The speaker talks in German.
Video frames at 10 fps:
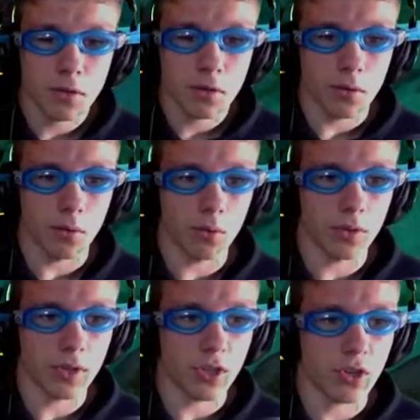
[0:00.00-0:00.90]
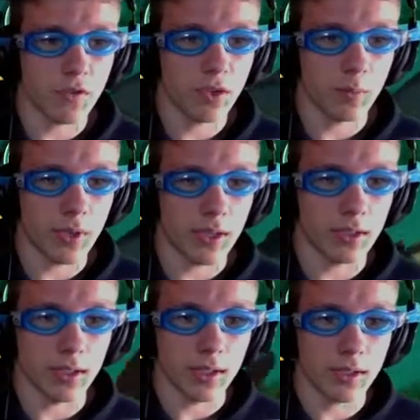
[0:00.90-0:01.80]
Und dann schauen wir doch mal
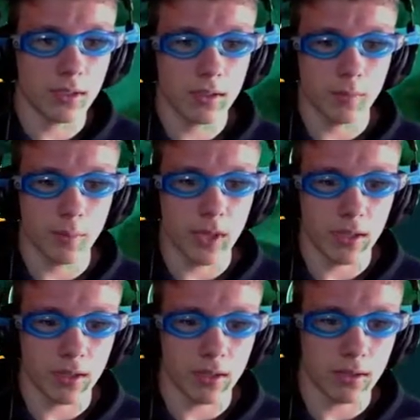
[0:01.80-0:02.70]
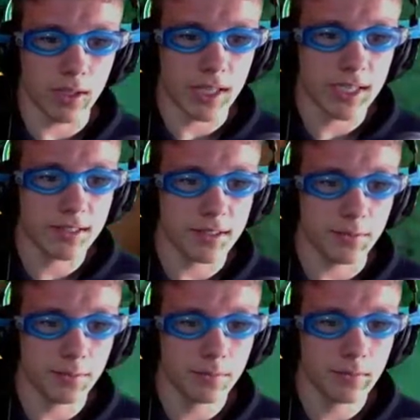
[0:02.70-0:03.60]
nach mehr
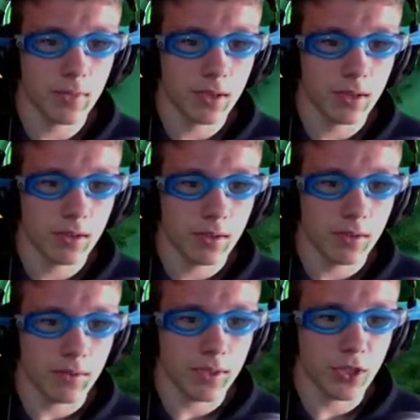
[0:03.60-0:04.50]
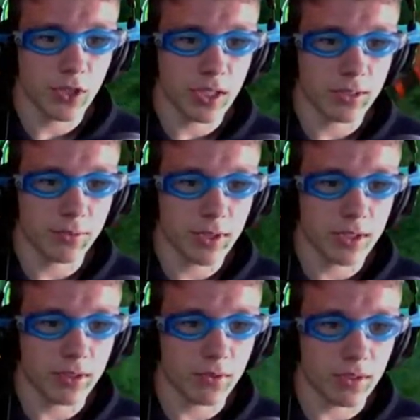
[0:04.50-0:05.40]
Erzen. Weil die scheinen relativ
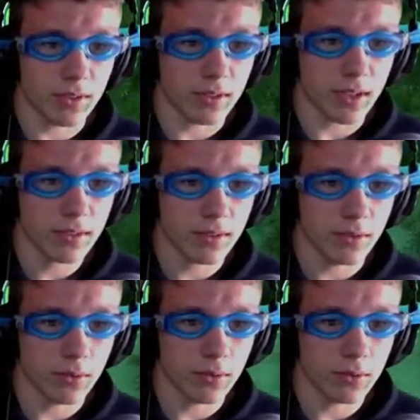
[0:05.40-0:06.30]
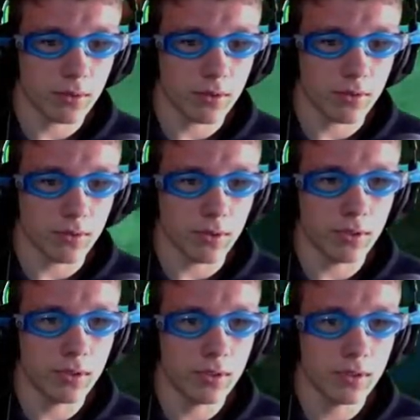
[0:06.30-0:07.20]
wichtig zu... Was ist das denn? Oh Gottes Willen.
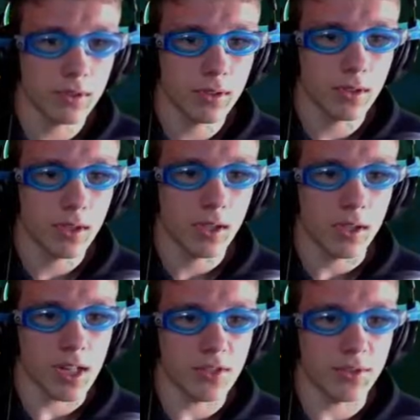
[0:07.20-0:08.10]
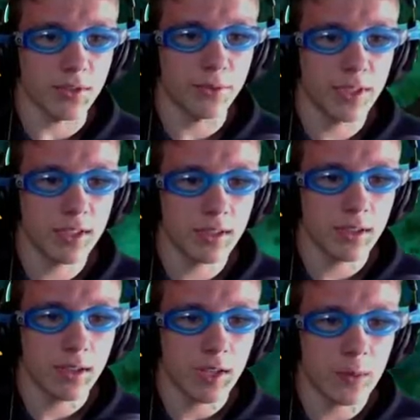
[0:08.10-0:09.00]
Also die Viecher,
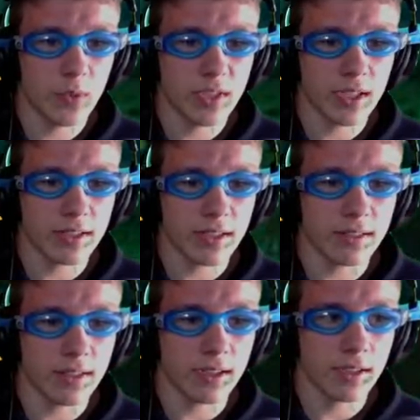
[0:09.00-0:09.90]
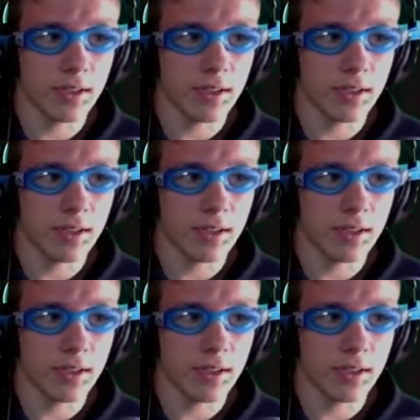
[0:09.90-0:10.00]
ich muss ja ganz ehrlich sagen,